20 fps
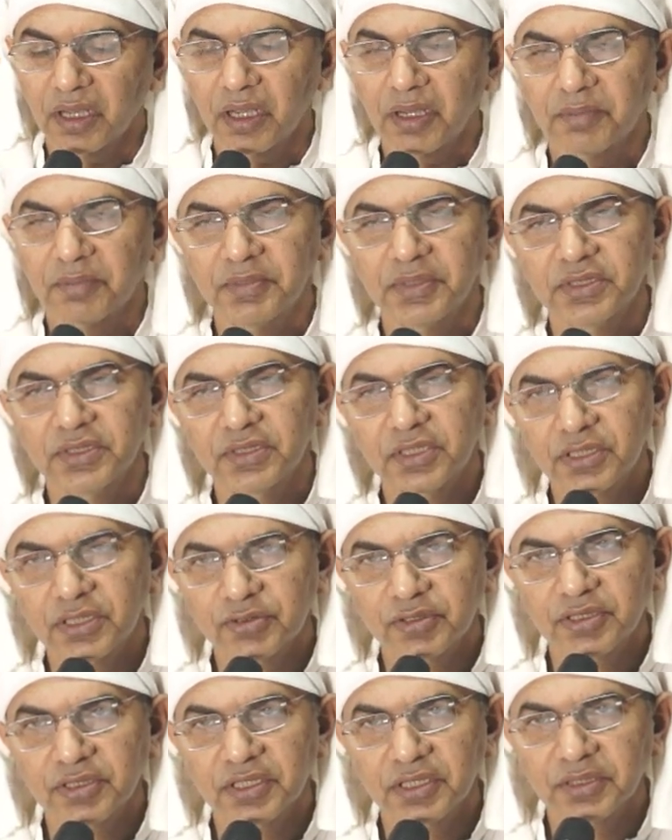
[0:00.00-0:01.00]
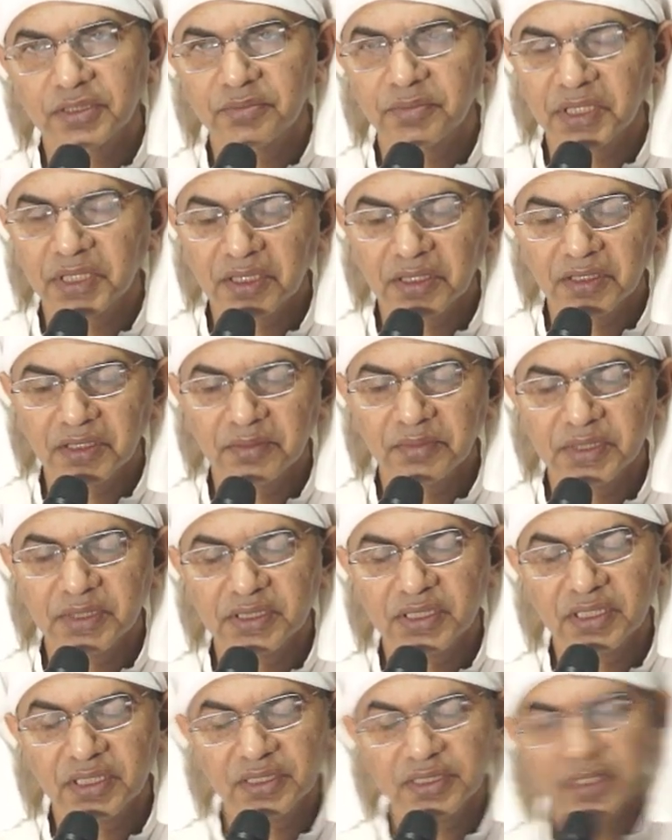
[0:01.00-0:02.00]
आप इस नश्वर जगत में कहीं भी
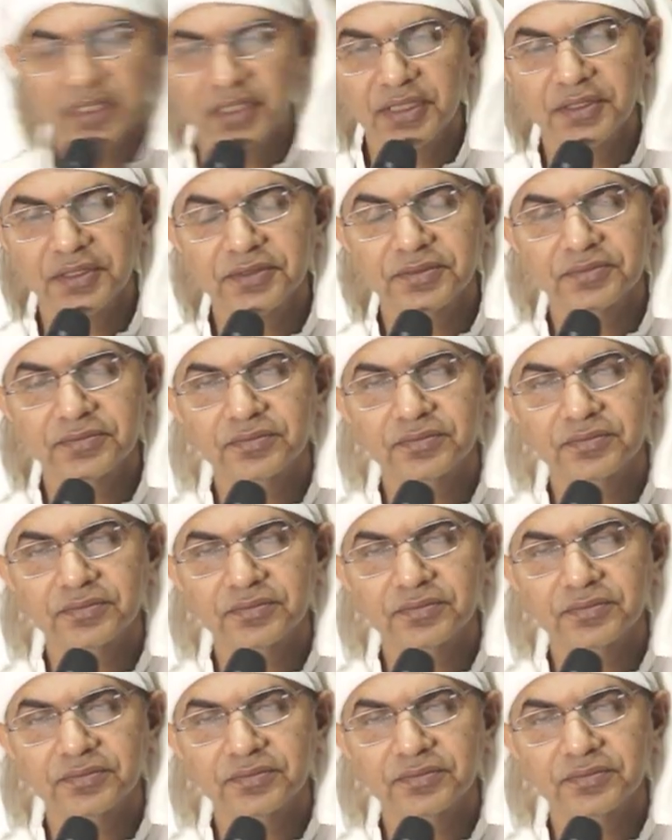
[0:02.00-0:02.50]
चले जाइए